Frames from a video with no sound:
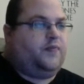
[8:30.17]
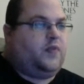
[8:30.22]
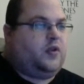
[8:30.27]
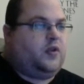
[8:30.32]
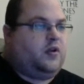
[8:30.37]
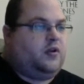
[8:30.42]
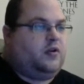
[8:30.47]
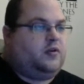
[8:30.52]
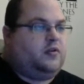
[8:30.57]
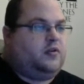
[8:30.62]

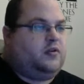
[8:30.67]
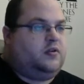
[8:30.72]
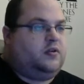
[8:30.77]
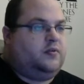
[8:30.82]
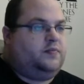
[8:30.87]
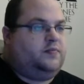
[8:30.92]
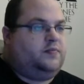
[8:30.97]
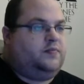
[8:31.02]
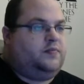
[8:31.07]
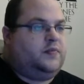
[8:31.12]
Ja,
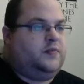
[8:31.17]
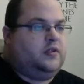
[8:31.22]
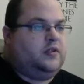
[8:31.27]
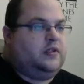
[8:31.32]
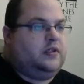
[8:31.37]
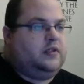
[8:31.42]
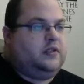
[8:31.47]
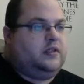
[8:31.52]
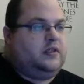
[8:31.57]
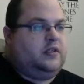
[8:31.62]
ähm,
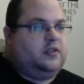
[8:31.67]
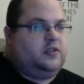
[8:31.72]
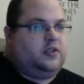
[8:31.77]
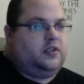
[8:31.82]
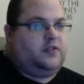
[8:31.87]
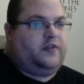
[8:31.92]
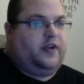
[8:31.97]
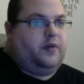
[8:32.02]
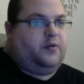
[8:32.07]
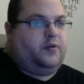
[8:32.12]

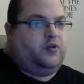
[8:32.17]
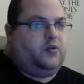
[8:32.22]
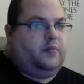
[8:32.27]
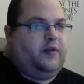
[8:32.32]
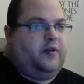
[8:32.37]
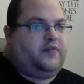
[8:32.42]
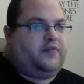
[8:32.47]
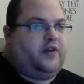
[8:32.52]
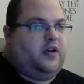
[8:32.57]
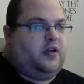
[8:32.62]
deswegen habe ich Turm
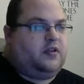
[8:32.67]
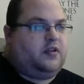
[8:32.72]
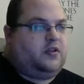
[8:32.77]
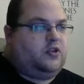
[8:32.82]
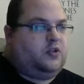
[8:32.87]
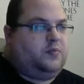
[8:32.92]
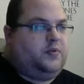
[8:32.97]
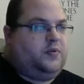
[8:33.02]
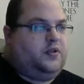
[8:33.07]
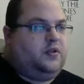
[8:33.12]
FD8
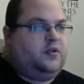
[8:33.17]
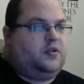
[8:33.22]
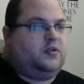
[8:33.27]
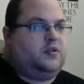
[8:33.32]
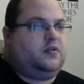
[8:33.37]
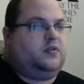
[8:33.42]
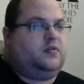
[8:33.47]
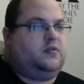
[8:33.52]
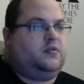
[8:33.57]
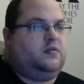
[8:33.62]
gespielt,
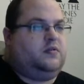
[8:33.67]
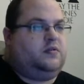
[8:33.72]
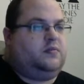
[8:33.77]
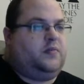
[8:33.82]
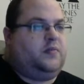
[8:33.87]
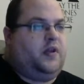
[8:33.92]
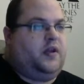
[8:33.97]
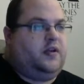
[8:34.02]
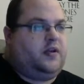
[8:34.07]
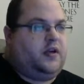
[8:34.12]

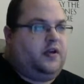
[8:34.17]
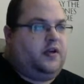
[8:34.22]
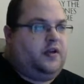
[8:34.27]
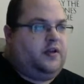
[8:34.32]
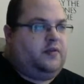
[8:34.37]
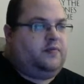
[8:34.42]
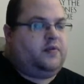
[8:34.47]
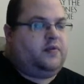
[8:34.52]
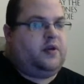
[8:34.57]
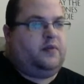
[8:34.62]
äh,
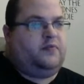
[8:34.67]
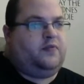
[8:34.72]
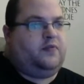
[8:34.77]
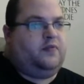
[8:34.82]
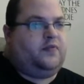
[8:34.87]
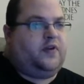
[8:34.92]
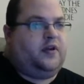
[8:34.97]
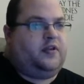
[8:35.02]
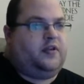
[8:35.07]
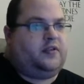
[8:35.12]
E3 kam
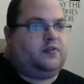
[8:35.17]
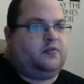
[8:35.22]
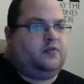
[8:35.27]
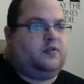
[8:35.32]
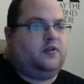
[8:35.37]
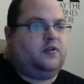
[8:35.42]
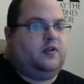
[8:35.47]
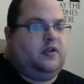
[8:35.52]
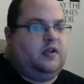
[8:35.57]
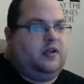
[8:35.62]
von Weiß
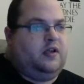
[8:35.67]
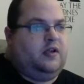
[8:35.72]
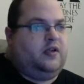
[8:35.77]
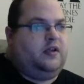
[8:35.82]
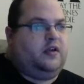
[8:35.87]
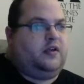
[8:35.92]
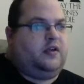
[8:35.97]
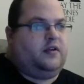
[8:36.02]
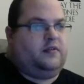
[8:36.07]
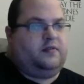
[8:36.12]
und
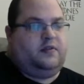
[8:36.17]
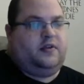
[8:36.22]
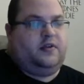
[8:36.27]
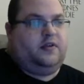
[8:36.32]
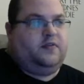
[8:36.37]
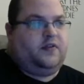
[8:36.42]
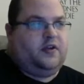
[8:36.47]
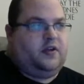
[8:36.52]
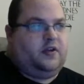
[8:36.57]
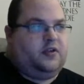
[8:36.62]
ja,
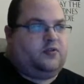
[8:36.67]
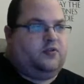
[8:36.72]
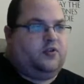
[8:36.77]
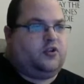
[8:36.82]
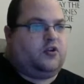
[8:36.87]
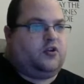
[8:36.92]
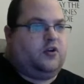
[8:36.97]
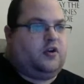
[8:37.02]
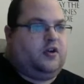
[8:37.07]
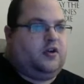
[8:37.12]
hier war natürlich
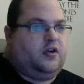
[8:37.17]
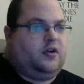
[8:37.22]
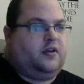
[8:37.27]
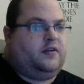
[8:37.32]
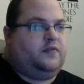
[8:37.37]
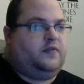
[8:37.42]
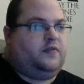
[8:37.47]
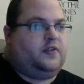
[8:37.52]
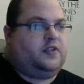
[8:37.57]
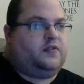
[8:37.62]
schon
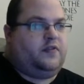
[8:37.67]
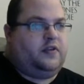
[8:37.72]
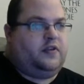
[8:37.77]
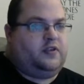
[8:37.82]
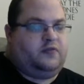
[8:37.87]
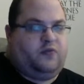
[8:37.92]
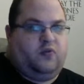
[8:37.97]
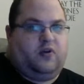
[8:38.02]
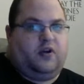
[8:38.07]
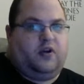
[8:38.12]
klar, was Weiß
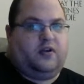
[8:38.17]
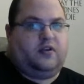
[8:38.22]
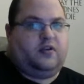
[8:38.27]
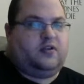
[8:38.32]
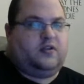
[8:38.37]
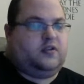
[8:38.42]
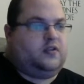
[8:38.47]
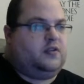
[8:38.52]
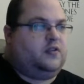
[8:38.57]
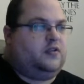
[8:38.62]
vorhat.
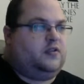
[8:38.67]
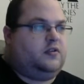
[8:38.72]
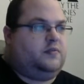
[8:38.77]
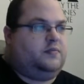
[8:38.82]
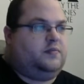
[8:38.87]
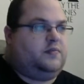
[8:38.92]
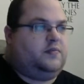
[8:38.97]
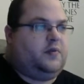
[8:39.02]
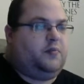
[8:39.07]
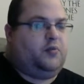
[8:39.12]

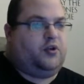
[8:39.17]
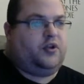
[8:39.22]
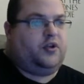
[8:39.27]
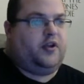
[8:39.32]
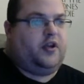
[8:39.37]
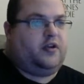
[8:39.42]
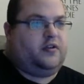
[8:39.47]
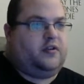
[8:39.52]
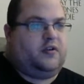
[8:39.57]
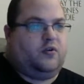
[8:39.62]
Ähm, er möchte
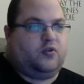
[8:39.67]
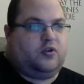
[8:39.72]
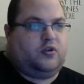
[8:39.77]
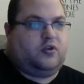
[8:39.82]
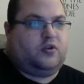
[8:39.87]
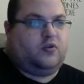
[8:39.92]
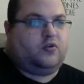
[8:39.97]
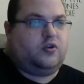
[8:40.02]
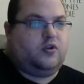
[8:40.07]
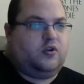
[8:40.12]
gerne tauschen,
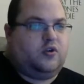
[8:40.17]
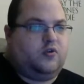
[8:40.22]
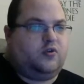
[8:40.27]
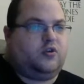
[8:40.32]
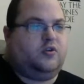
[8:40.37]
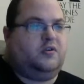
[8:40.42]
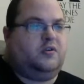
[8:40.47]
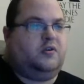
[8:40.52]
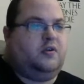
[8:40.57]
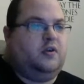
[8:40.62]
tauschen,
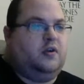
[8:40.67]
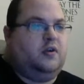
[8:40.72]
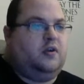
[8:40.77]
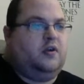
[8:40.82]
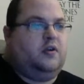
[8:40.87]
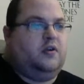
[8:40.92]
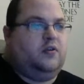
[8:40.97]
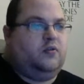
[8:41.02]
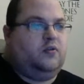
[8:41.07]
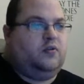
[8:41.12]
tauschen
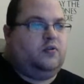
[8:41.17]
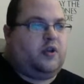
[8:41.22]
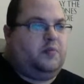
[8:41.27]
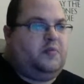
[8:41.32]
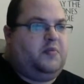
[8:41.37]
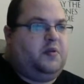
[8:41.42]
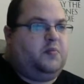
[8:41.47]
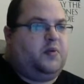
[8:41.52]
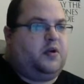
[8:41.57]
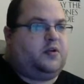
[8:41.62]
und
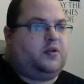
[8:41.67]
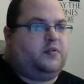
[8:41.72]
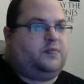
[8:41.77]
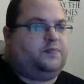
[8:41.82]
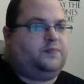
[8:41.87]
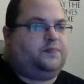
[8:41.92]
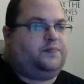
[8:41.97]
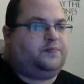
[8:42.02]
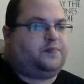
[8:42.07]
Remis machen.